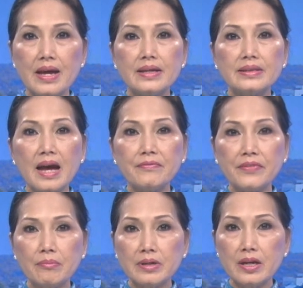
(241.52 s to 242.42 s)
Tham
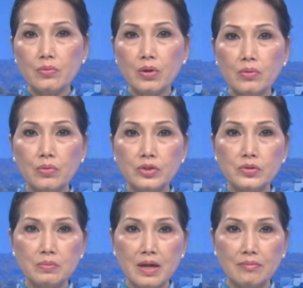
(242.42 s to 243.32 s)
vọng đế quốc của
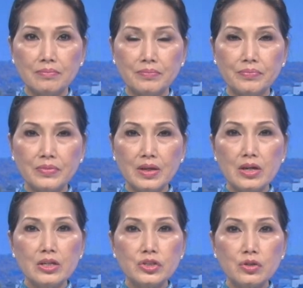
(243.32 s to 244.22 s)
Trung Cộng
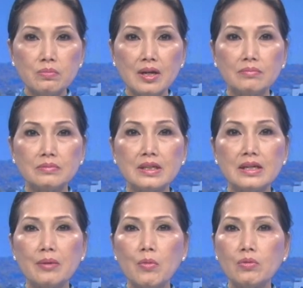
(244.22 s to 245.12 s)
Trung Cộng từng
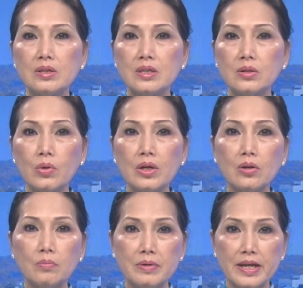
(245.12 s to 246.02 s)
là một cường quốc
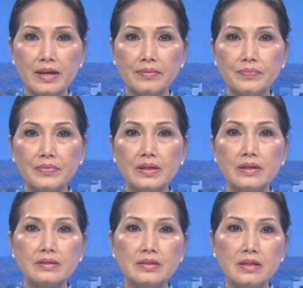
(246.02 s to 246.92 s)
lục địa,
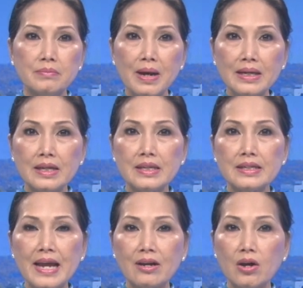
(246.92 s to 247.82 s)
nhưng Bắc Kinh
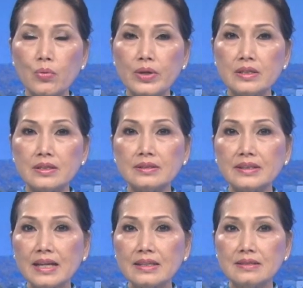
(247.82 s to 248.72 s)
đang có khuynh hướng
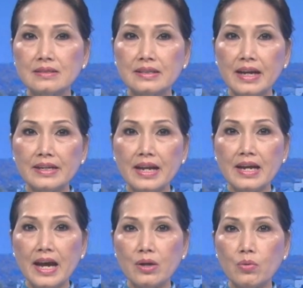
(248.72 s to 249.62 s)
tăng cường khả năng
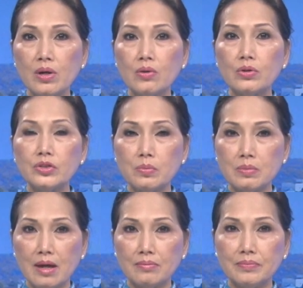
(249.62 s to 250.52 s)
hải quân của Trung Cộng.